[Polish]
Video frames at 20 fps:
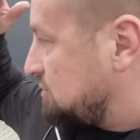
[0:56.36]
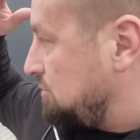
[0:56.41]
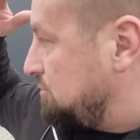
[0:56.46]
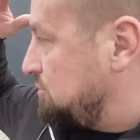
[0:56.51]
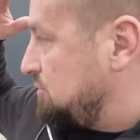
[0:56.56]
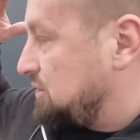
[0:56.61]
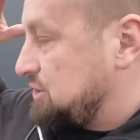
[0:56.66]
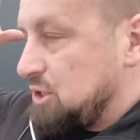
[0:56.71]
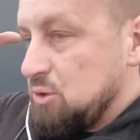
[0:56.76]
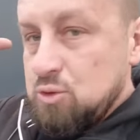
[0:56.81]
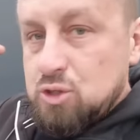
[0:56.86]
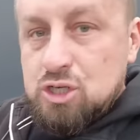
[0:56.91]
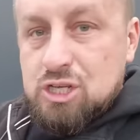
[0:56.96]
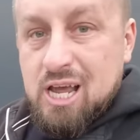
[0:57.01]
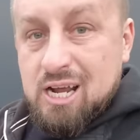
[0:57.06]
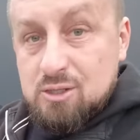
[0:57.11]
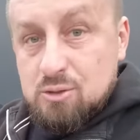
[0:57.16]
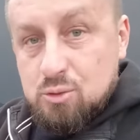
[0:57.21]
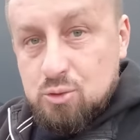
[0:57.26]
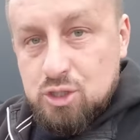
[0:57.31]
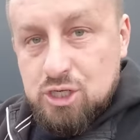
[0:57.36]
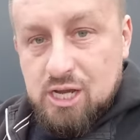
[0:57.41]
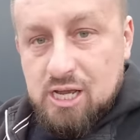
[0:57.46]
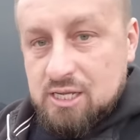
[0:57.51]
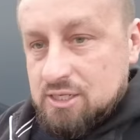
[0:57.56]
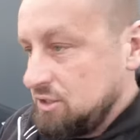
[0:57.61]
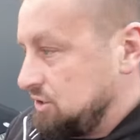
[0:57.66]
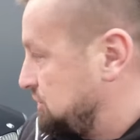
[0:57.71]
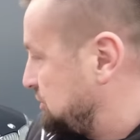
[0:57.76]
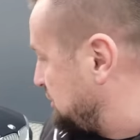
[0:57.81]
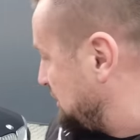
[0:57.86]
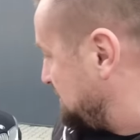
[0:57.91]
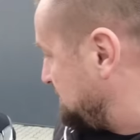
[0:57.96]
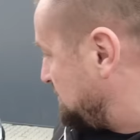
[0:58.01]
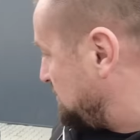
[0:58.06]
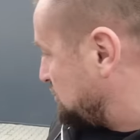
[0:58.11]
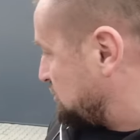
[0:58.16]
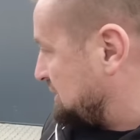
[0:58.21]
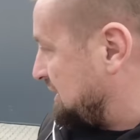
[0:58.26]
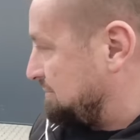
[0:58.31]
zrobiła się już tak duża, że
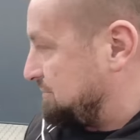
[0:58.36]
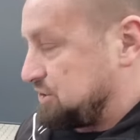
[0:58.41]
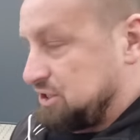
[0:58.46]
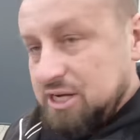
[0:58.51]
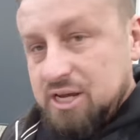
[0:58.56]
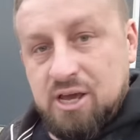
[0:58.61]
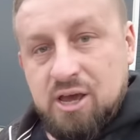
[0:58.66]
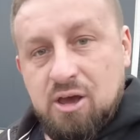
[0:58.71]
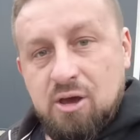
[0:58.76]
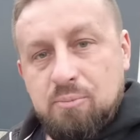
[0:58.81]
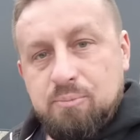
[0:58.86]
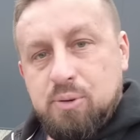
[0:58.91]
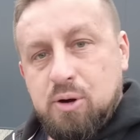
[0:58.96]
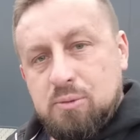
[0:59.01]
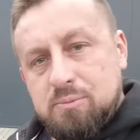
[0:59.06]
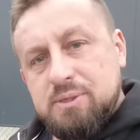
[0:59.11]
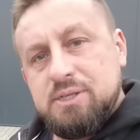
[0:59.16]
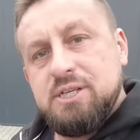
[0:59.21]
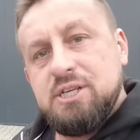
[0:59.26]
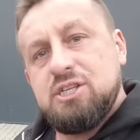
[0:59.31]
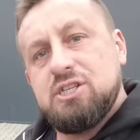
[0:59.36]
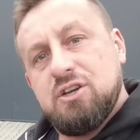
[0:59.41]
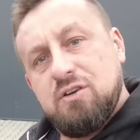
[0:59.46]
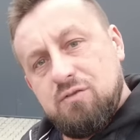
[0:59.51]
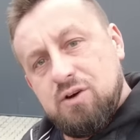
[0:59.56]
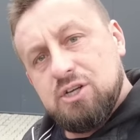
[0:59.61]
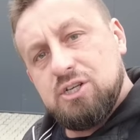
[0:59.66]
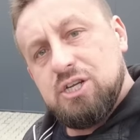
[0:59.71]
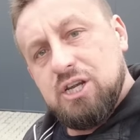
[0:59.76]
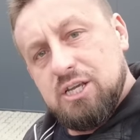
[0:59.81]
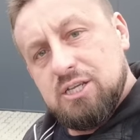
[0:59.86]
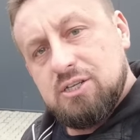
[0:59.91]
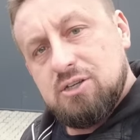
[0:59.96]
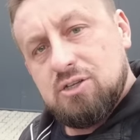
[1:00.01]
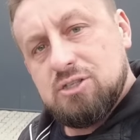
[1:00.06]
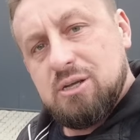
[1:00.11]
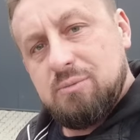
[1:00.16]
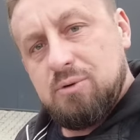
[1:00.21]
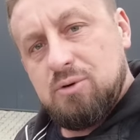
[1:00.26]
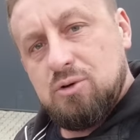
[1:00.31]
można by się pomylić, że właśnie jest
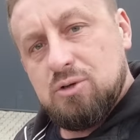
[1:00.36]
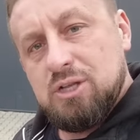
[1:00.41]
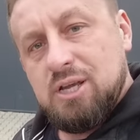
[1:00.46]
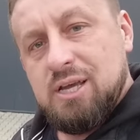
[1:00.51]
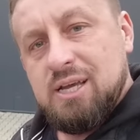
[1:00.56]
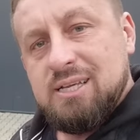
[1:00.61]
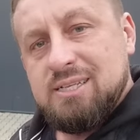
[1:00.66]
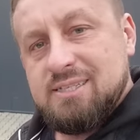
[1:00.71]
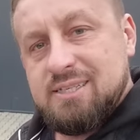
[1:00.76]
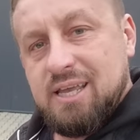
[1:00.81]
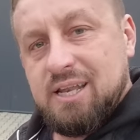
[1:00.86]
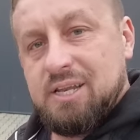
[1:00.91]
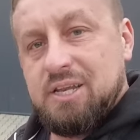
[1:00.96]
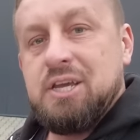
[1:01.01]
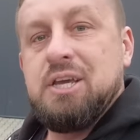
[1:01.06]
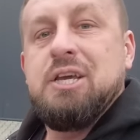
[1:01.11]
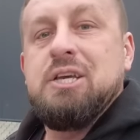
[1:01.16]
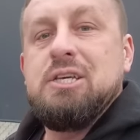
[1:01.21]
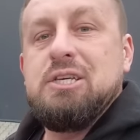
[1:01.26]
to samochód serii